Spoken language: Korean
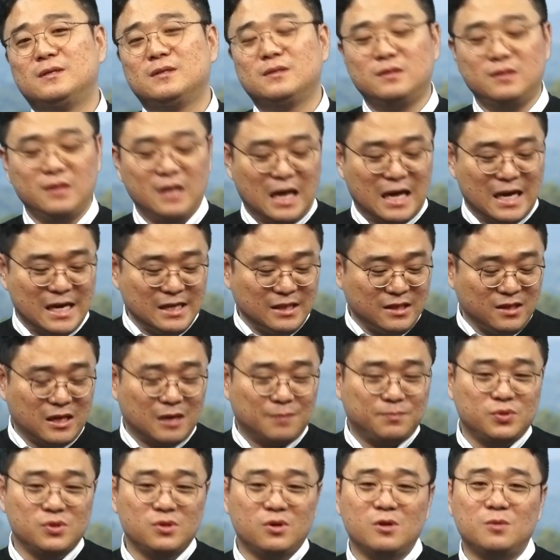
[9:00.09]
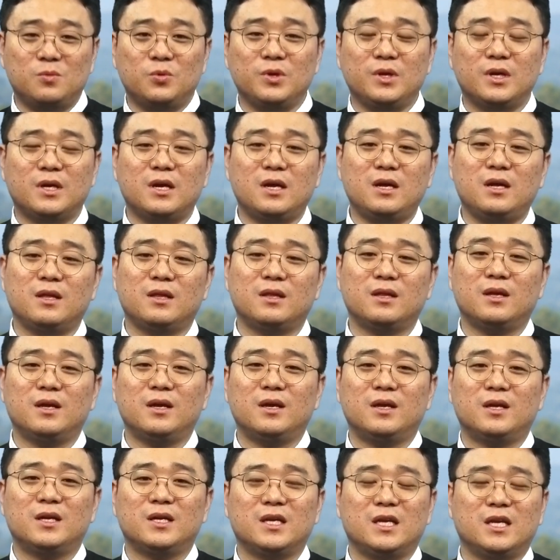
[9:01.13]
근데 아이들 아픈 걸 보니까
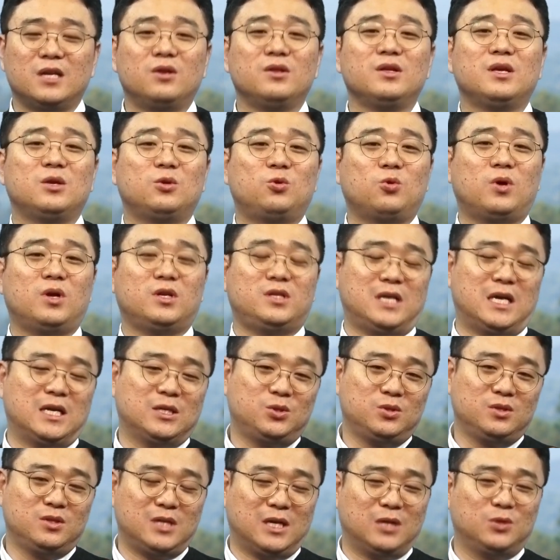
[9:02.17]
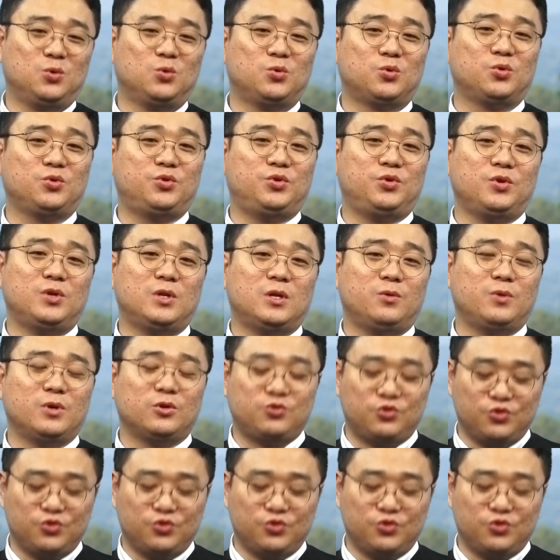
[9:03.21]
이런 기도가 자, 자동으로 튀어나와요.